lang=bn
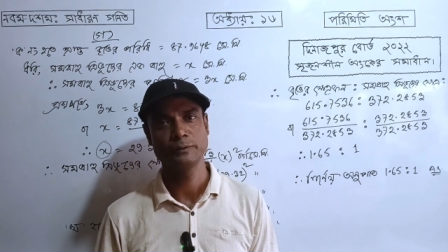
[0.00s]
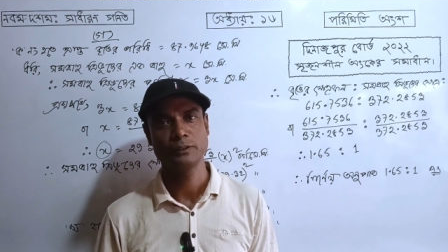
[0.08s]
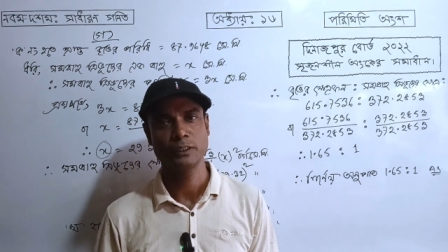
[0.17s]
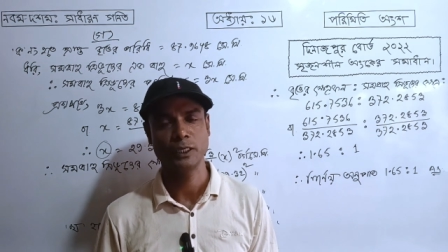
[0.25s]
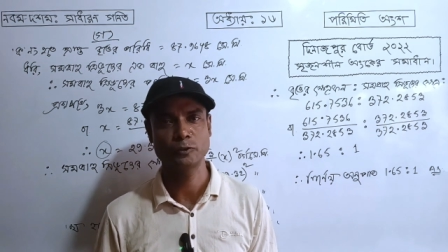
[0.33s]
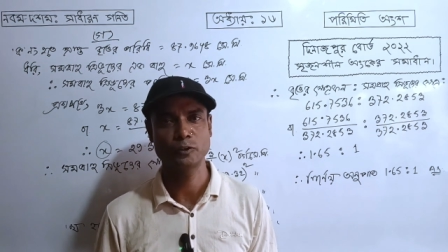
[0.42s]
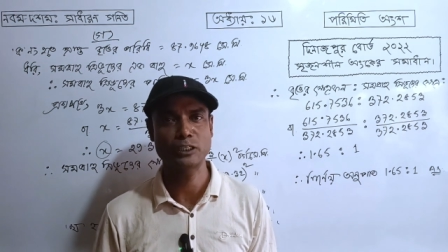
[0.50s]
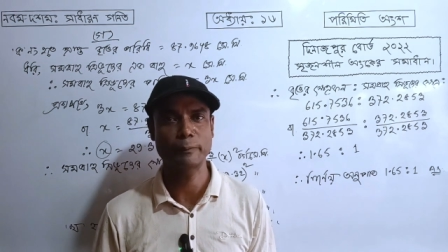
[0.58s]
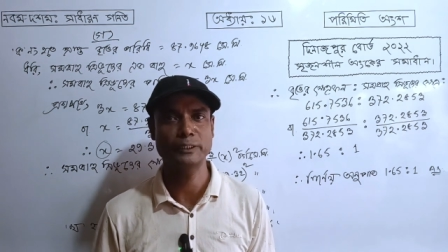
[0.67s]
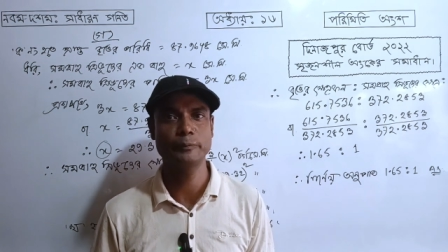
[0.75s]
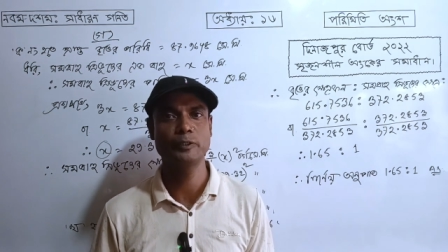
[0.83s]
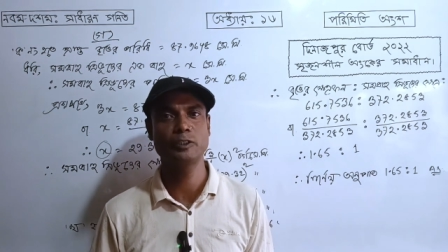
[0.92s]
আর যদি আমাদের
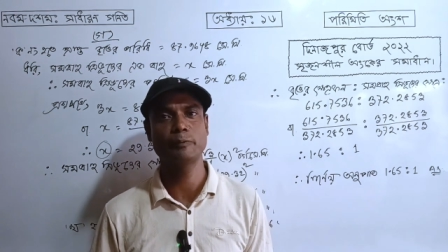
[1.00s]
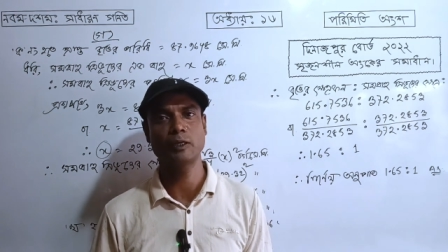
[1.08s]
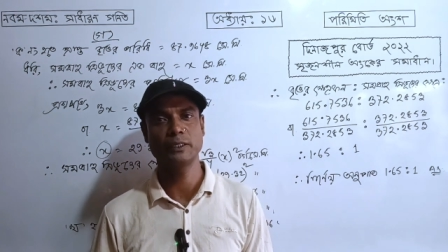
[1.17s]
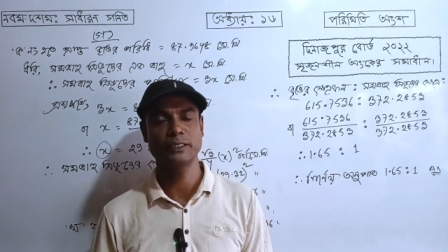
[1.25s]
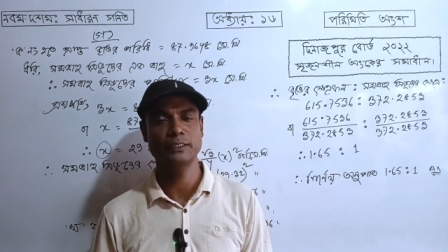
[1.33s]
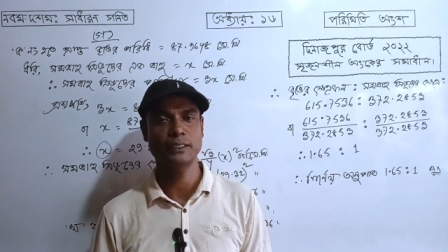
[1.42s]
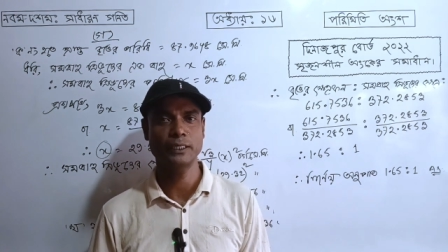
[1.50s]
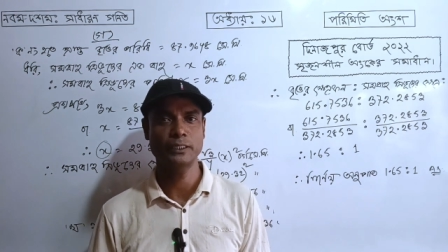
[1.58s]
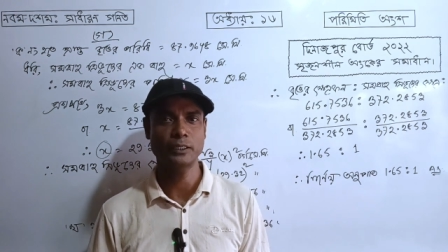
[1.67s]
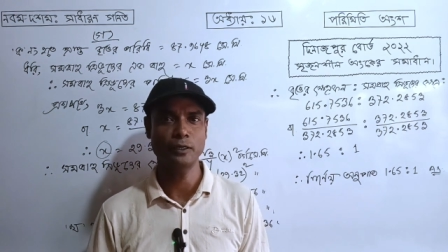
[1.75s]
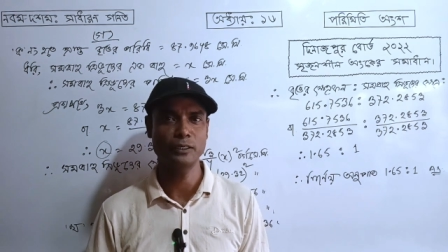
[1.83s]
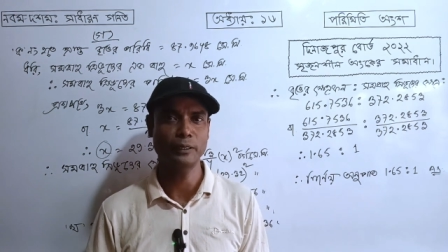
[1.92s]
ভিডিওটি ভালো লেগে থাকে
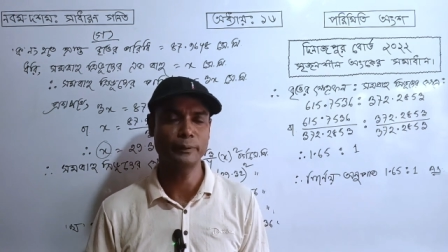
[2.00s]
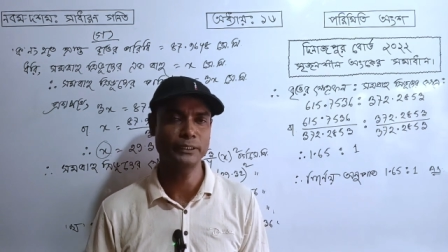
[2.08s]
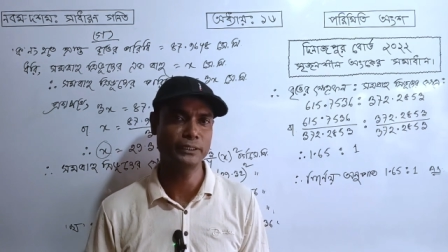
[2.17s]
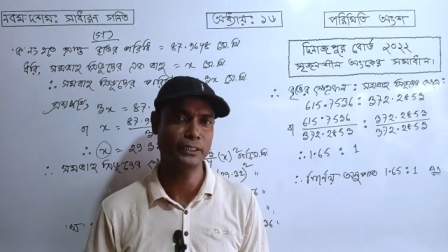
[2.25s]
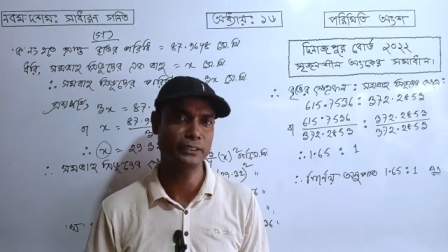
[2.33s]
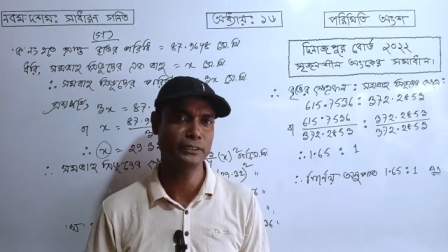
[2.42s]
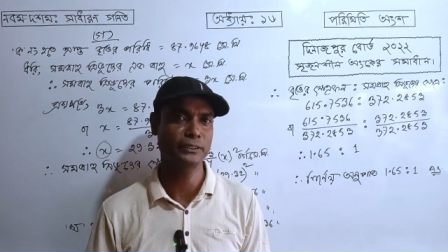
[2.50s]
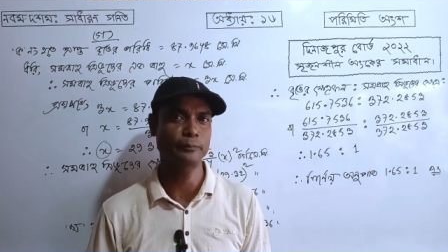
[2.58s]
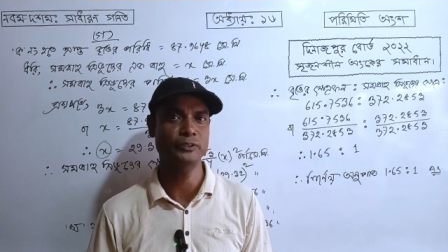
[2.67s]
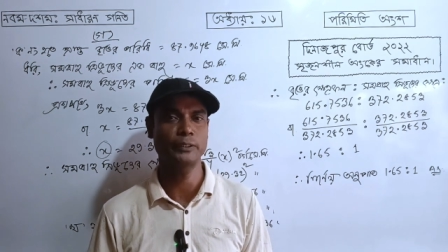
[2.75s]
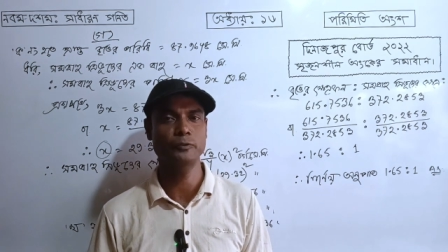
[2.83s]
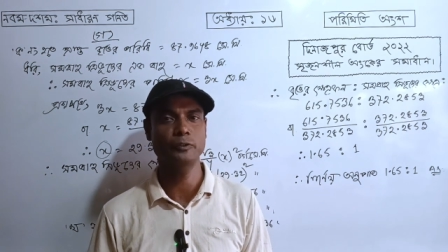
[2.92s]
তাহলে আমাদের চ্যানেলটি
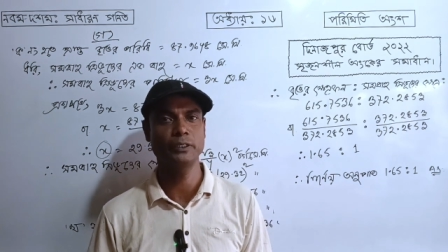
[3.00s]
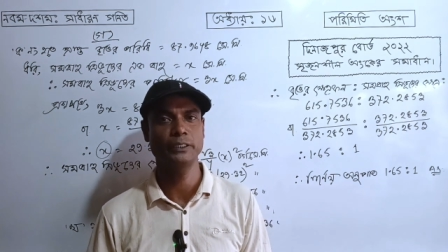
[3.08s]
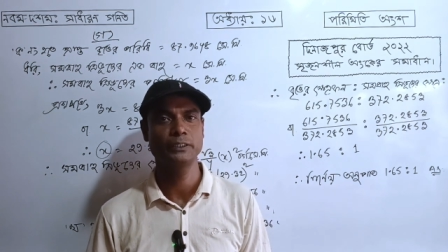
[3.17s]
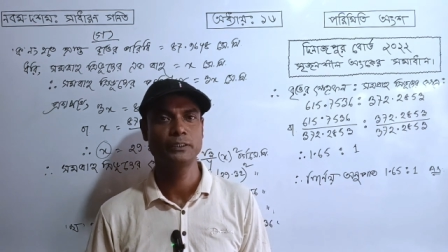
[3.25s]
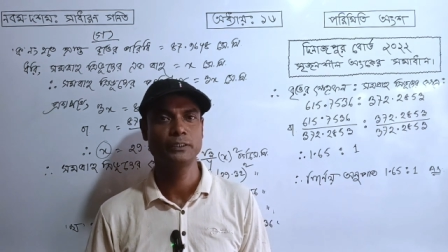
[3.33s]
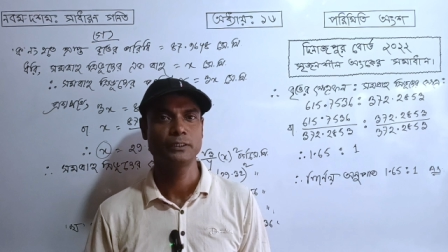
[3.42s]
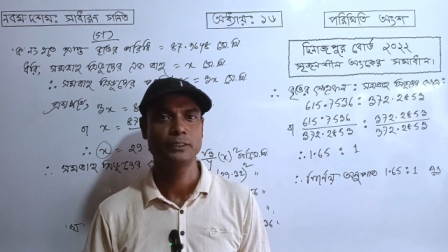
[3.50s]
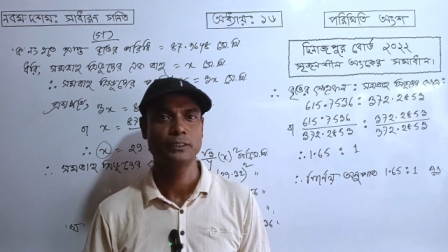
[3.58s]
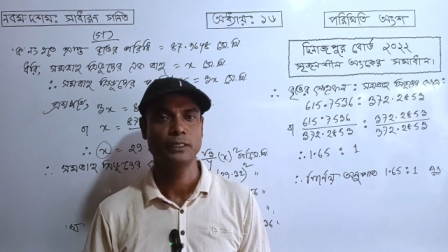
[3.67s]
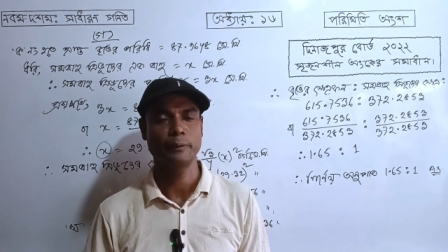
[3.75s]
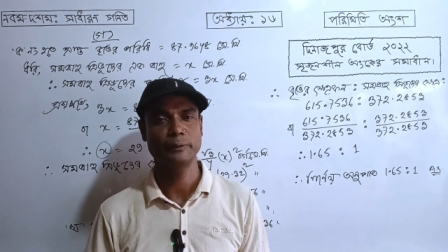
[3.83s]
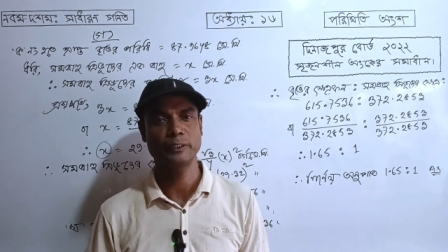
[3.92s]
সাবস্ক্রাইব করে
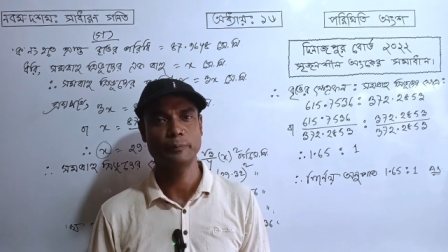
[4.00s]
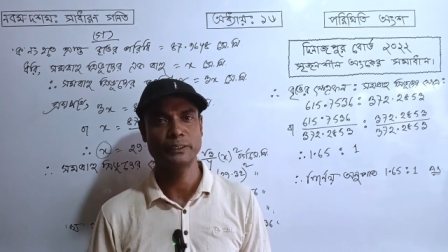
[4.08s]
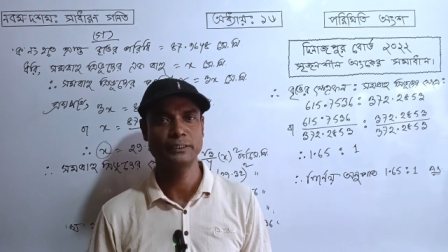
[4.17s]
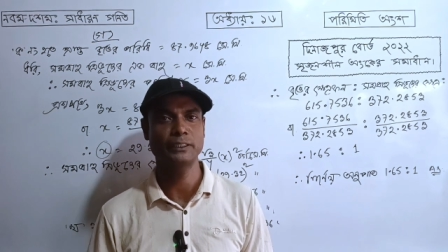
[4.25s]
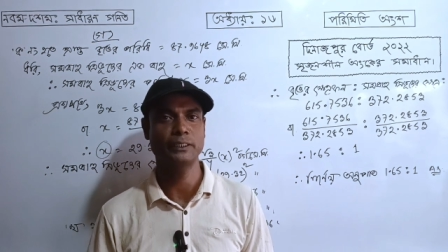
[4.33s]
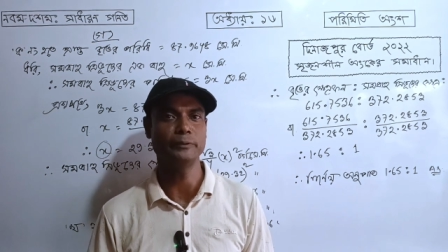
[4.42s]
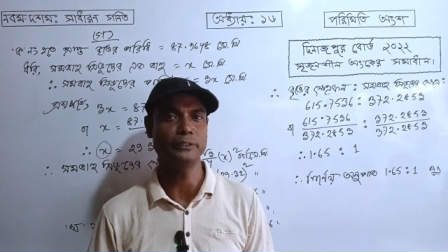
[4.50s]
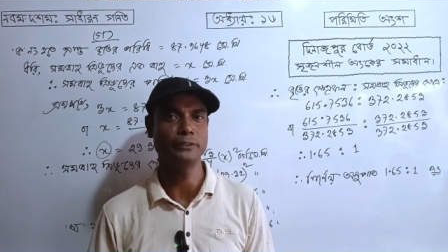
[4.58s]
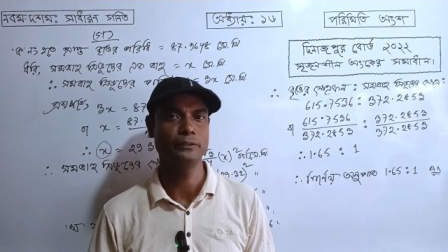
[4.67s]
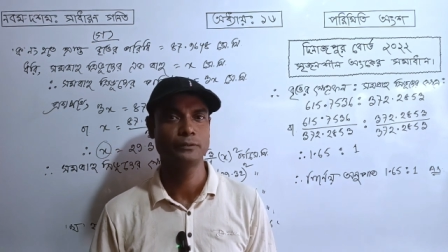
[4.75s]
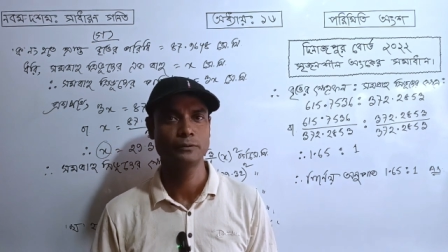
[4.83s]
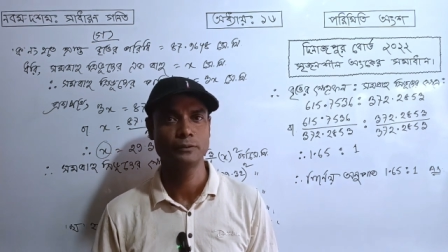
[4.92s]
আমাদের পাশেই থাকবেন
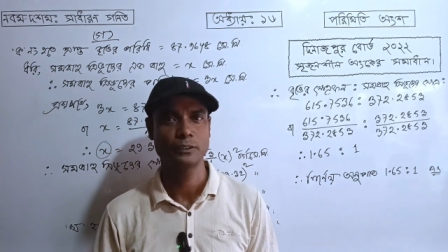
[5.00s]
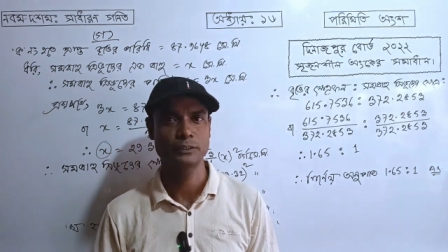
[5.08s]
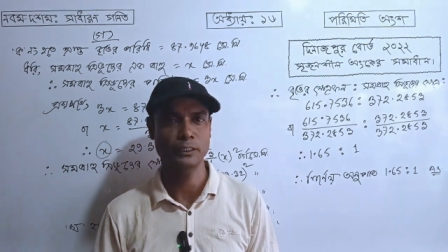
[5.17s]
সালাম